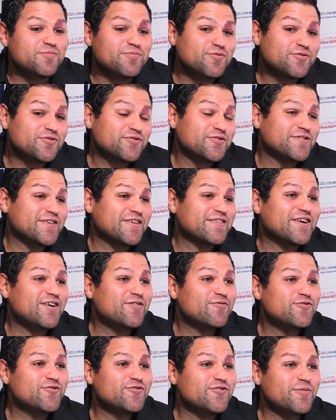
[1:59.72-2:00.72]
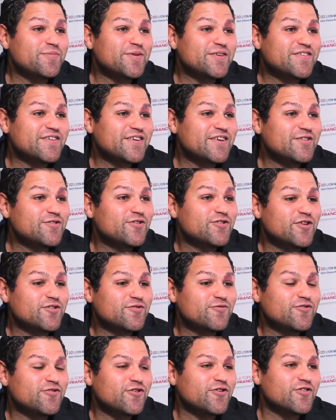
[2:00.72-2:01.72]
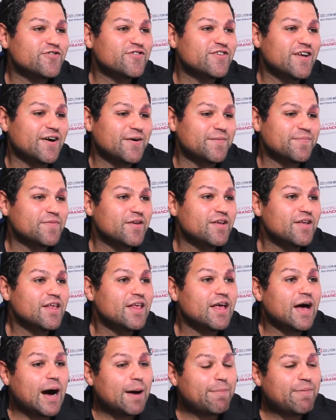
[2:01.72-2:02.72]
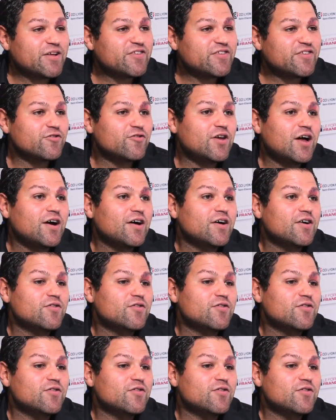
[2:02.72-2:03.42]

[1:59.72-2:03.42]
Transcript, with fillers: puisque ça sera le futur métier de notre futur candidat. À partir de là,